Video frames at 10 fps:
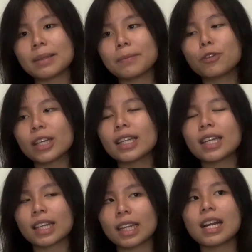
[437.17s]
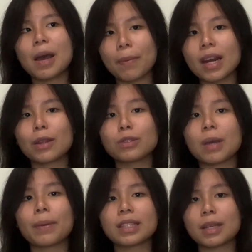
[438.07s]
mungkin kira-kira 800
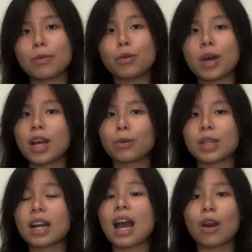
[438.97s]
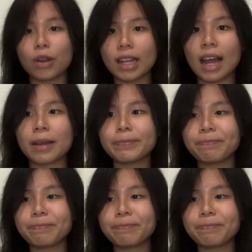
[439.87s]
sampai 1200an kalori lah